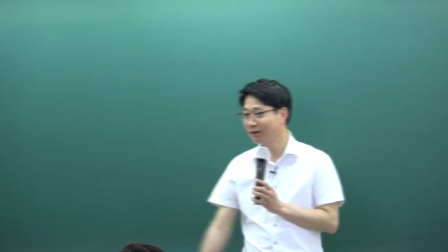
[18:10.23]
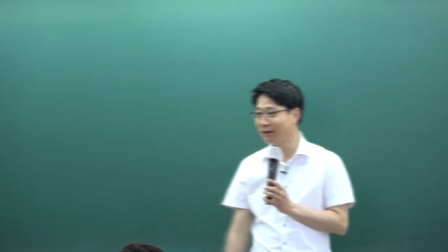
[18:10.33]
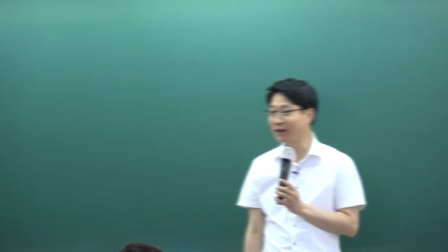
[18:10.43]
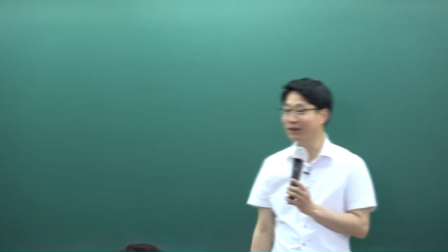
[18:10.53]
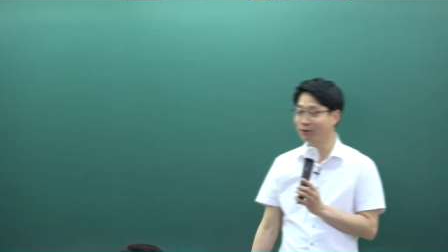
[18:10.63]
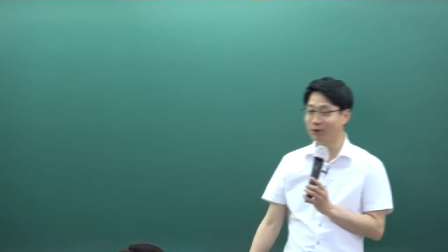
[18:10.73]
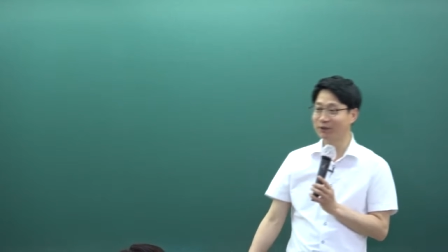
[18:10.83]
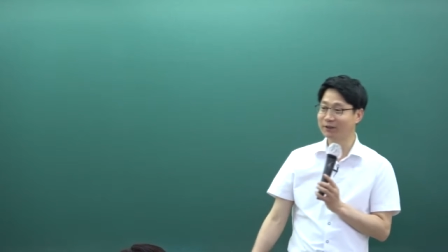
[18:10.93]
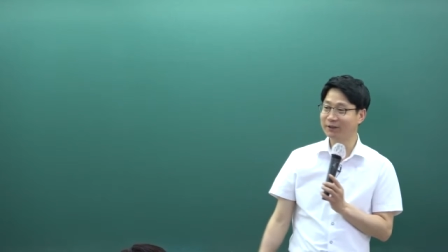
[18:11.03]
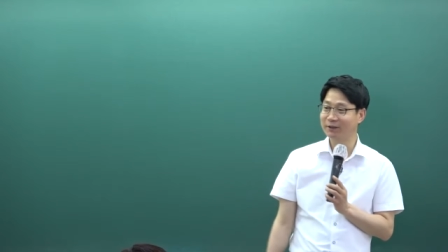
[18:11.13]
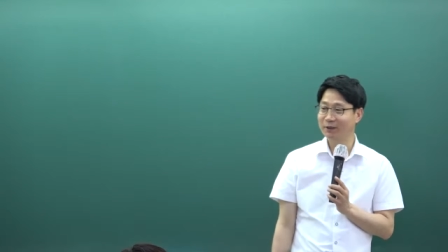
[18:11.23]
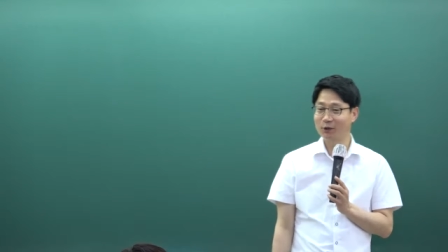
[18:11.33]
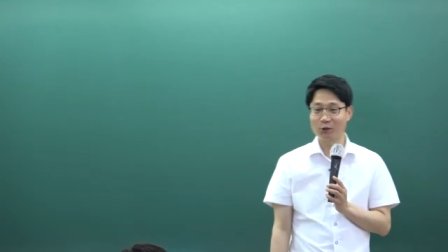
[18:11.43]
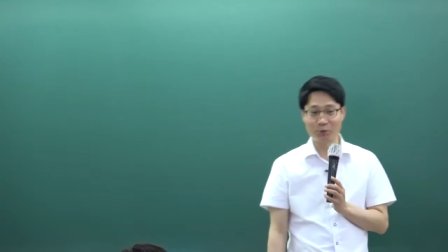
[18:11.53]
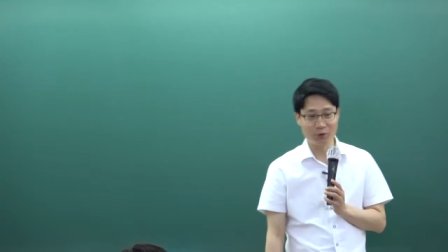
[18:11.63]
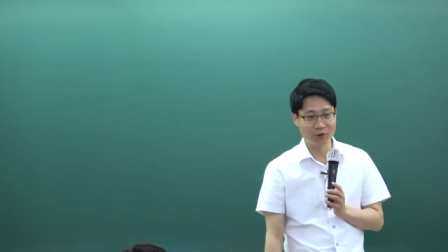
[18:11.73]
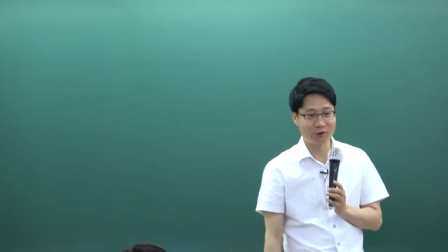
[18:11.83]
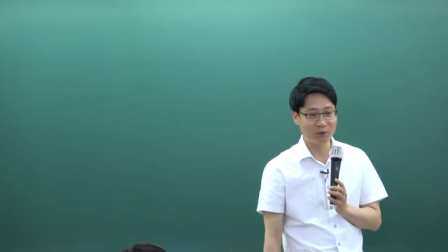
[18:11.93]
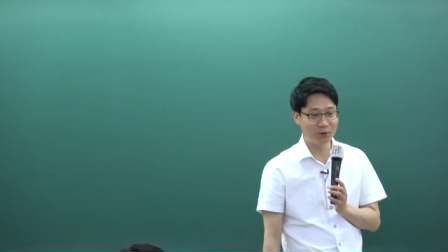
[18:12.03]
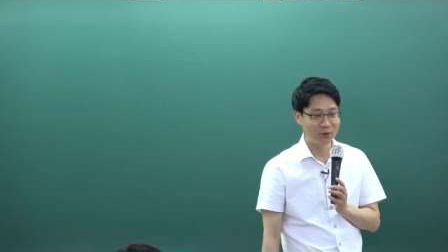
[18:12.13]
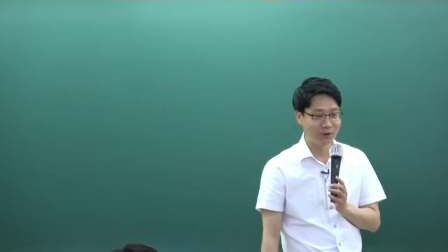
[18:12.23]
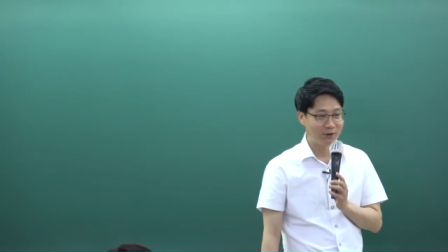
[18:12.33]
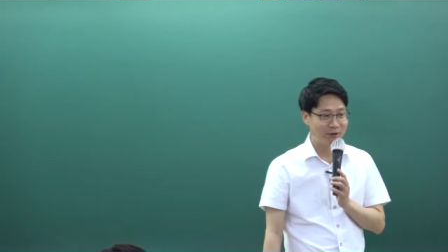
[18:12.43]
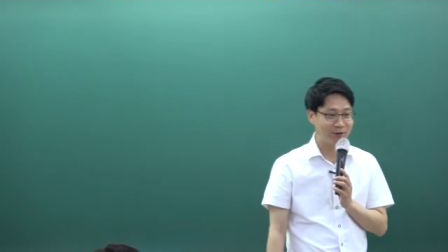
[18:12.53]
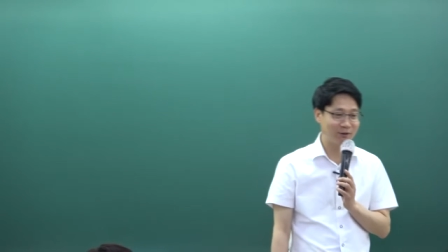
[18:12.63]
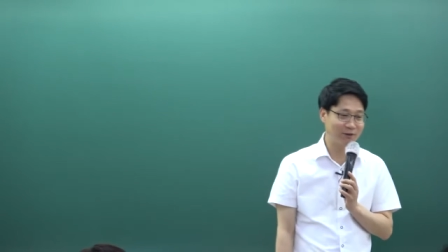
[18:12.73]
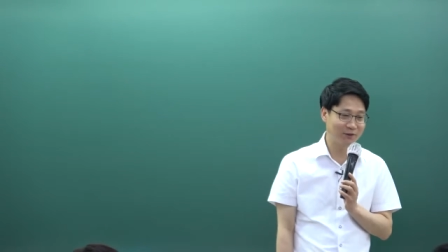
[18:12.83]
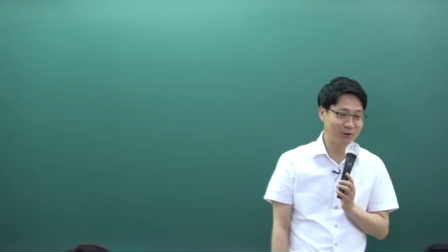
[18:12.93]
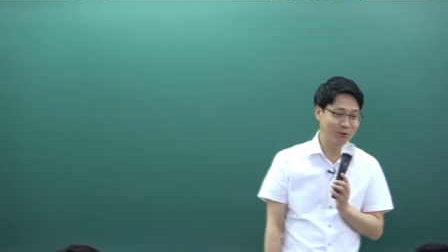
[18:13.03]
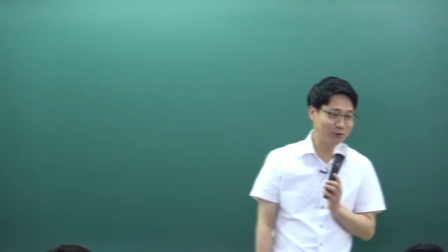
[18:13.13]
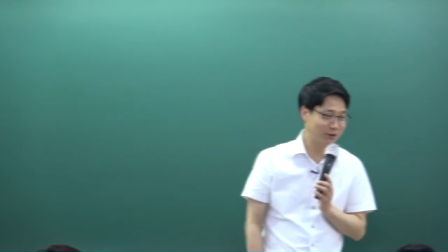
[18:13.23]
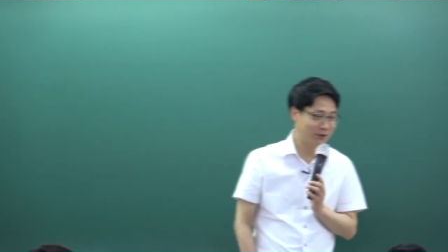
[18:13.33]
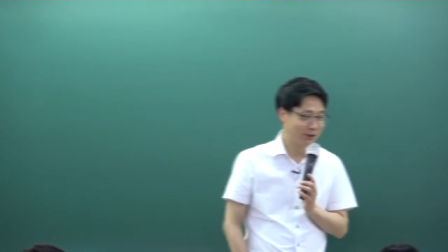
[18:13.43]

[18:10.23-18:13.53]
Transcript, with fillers: 아, 아 일로 왔는데? 어, 병원 가고? 아 그렇구나.